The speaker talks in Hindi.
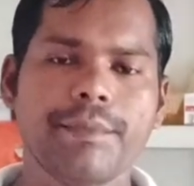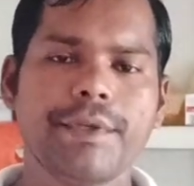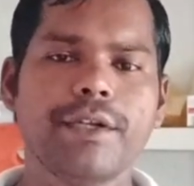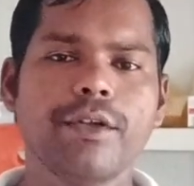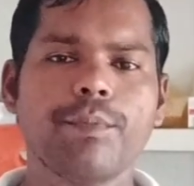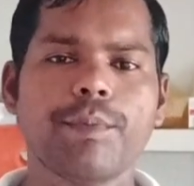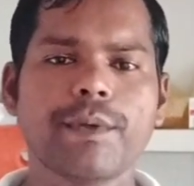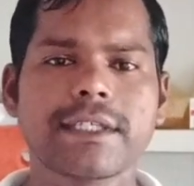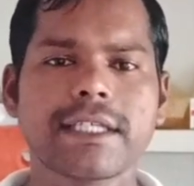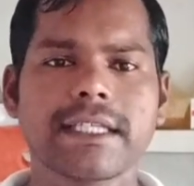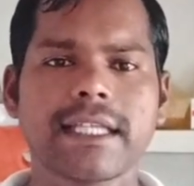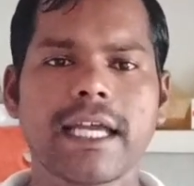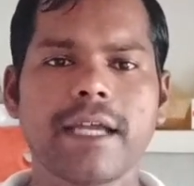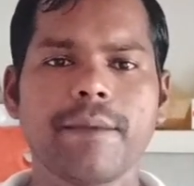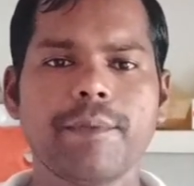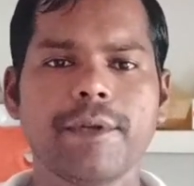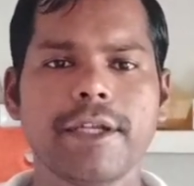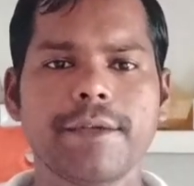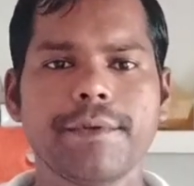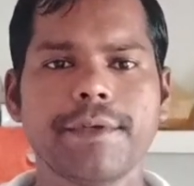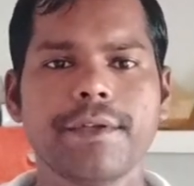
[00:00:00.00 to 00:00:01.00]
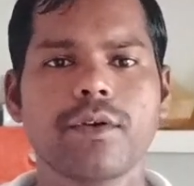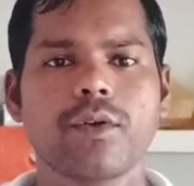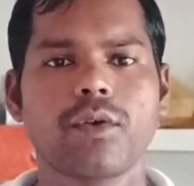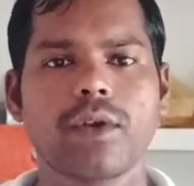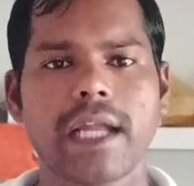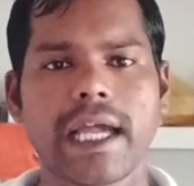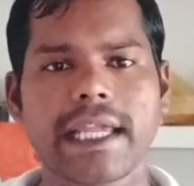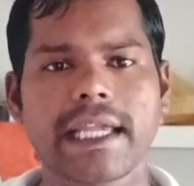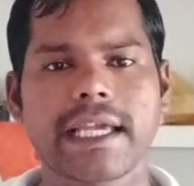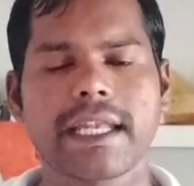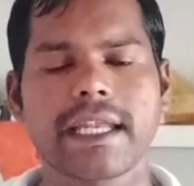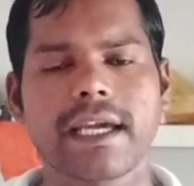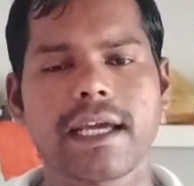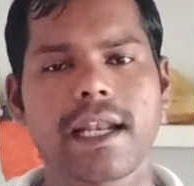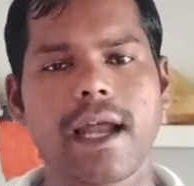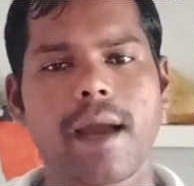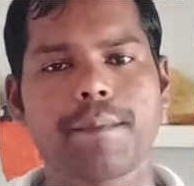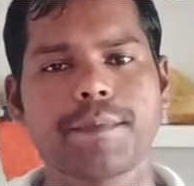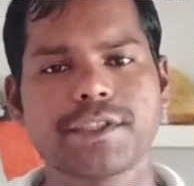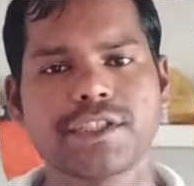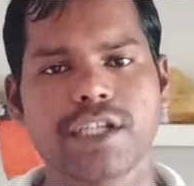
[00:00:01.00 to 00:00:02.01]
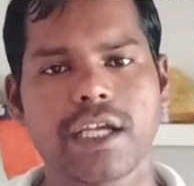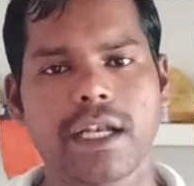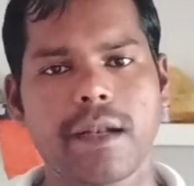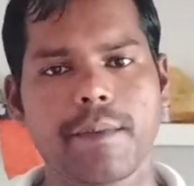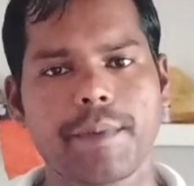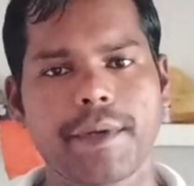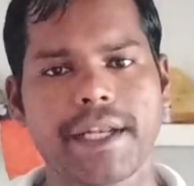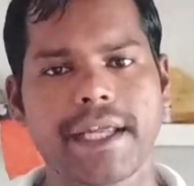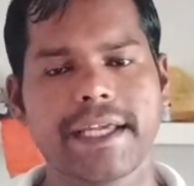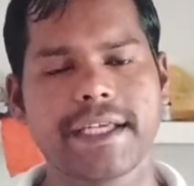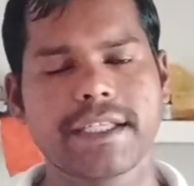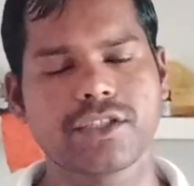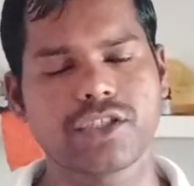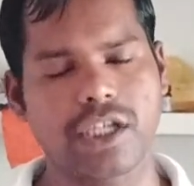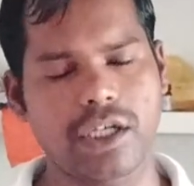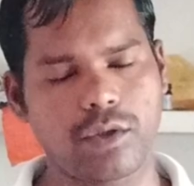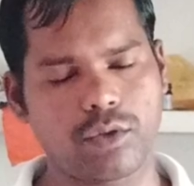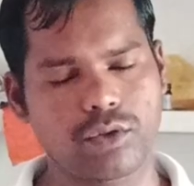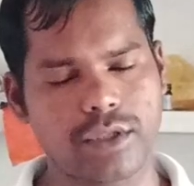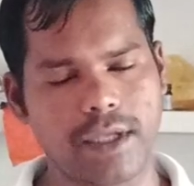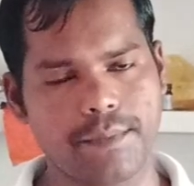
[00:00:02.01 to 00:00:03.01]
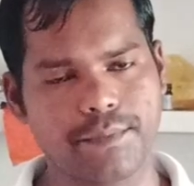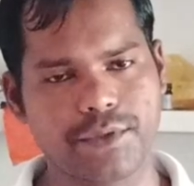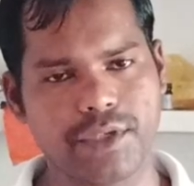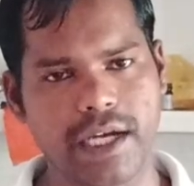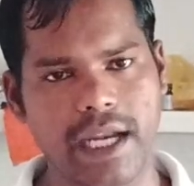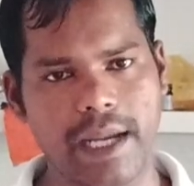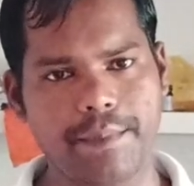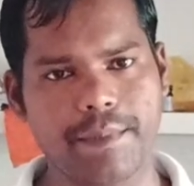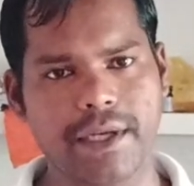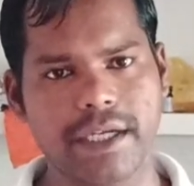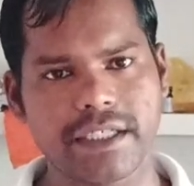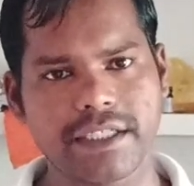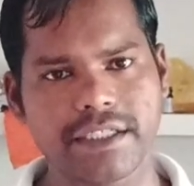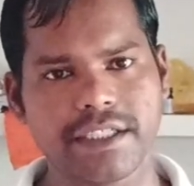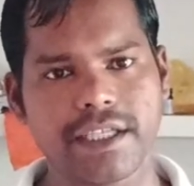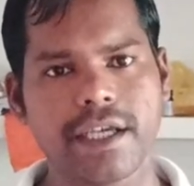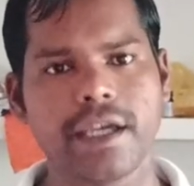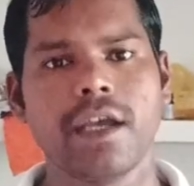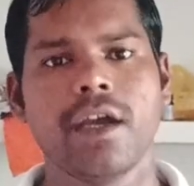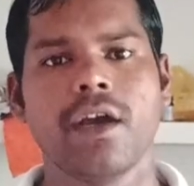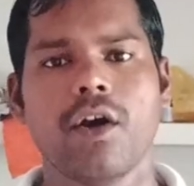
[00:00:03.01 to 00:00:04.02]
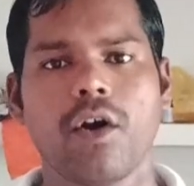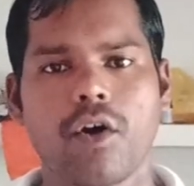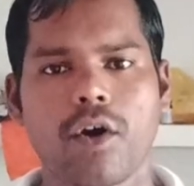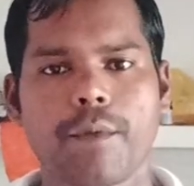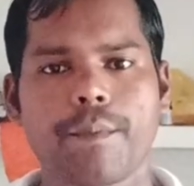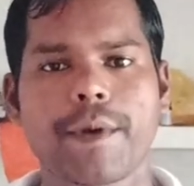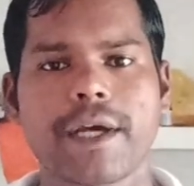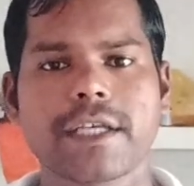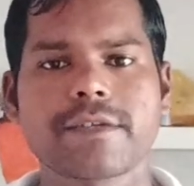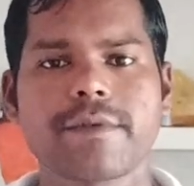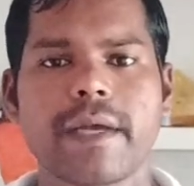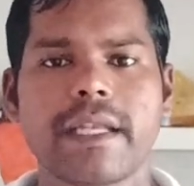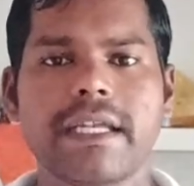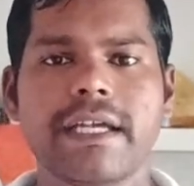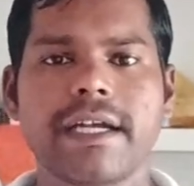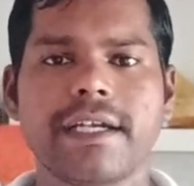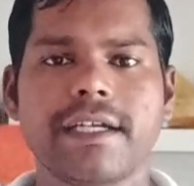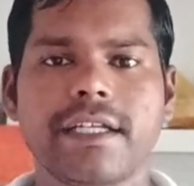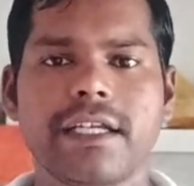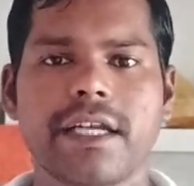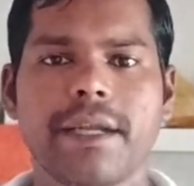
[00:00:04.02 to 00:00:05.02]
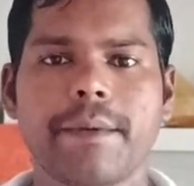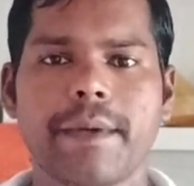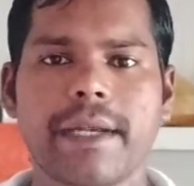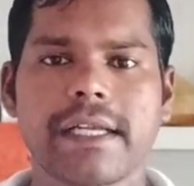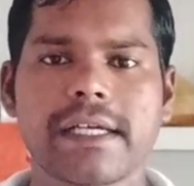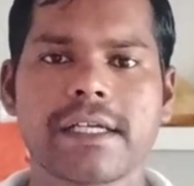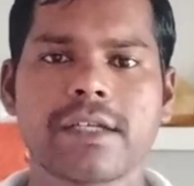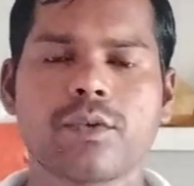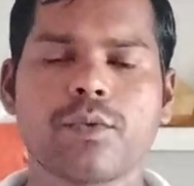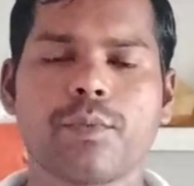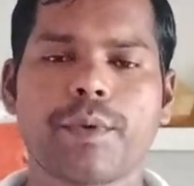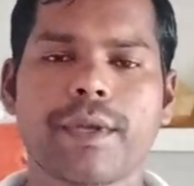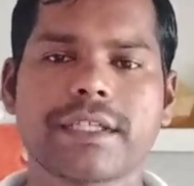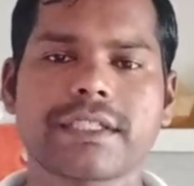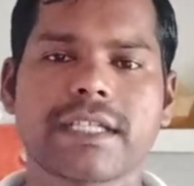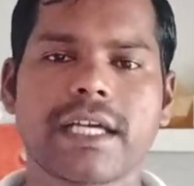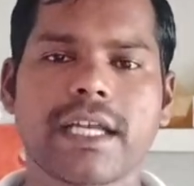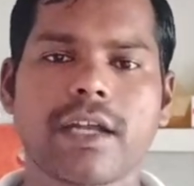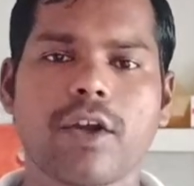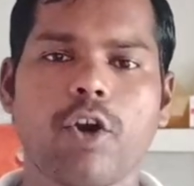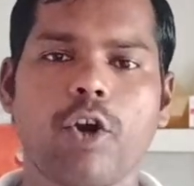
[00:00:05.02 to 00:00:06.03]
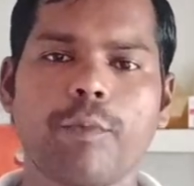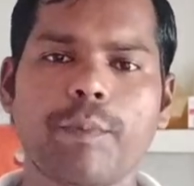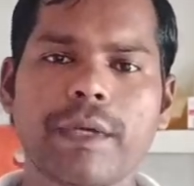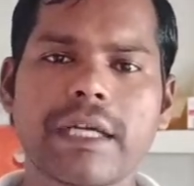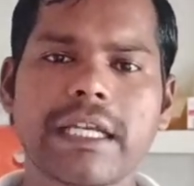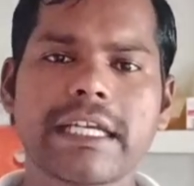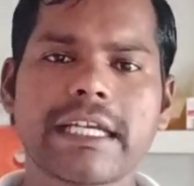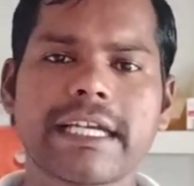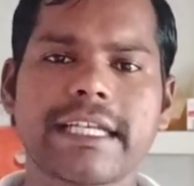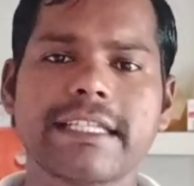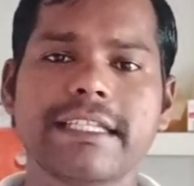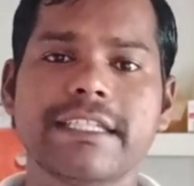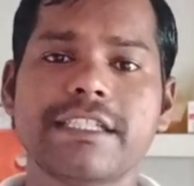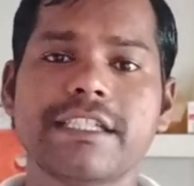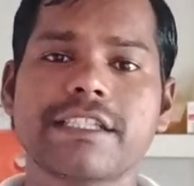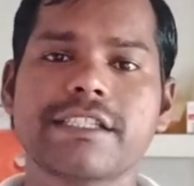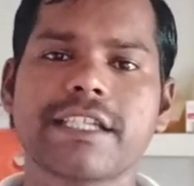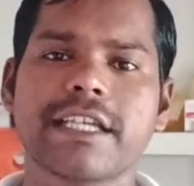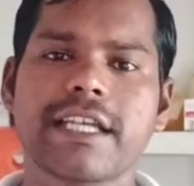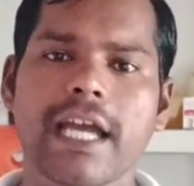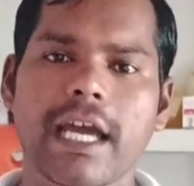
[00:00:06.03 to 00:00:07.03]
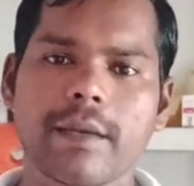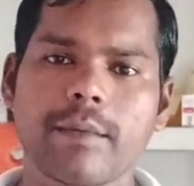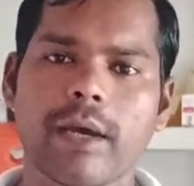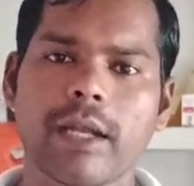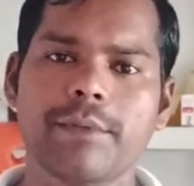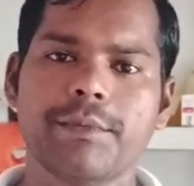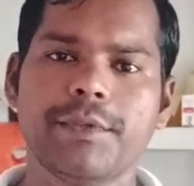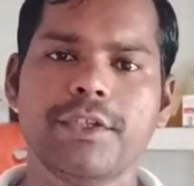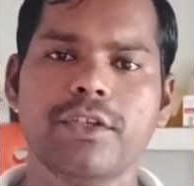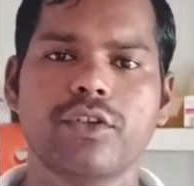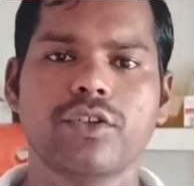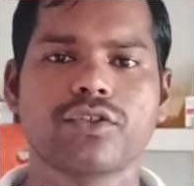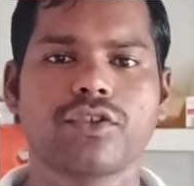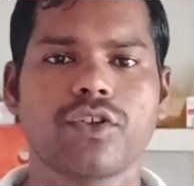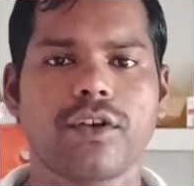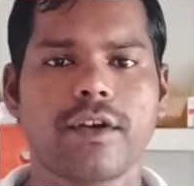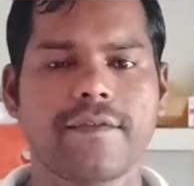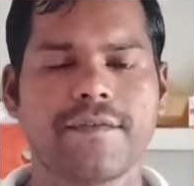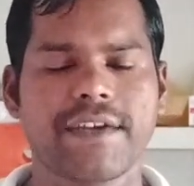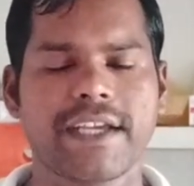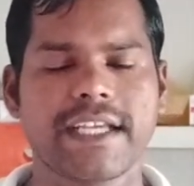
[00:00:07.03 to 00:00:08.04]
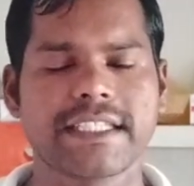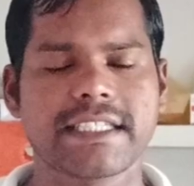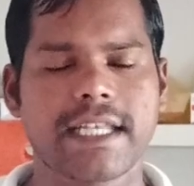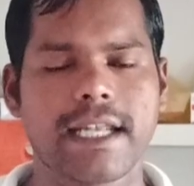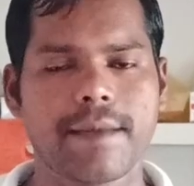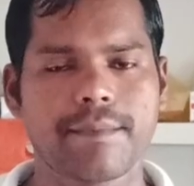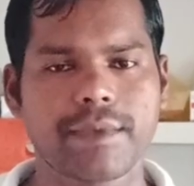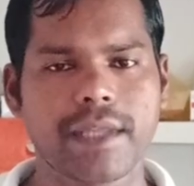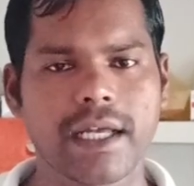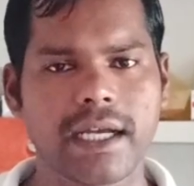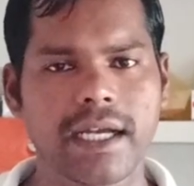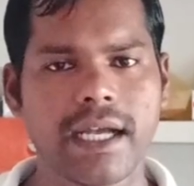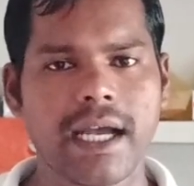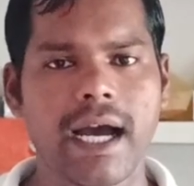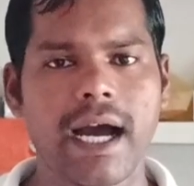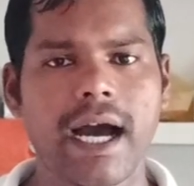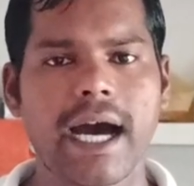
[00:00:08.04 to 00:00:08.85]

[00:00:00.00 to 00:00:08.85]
वीडियो पसंद आई प्लीज वीडियो को लाइक करें अगर आप इस चैनल पर नए हैं चैनल को सब्सक्राइब कर लीजिए और पास वाली घंटी के बेलकन को प्रेस करके ऑल पर क्लिक कर दीजिए जिससे आने वाले वीडियो उसके नोटिफिकेशन आप तक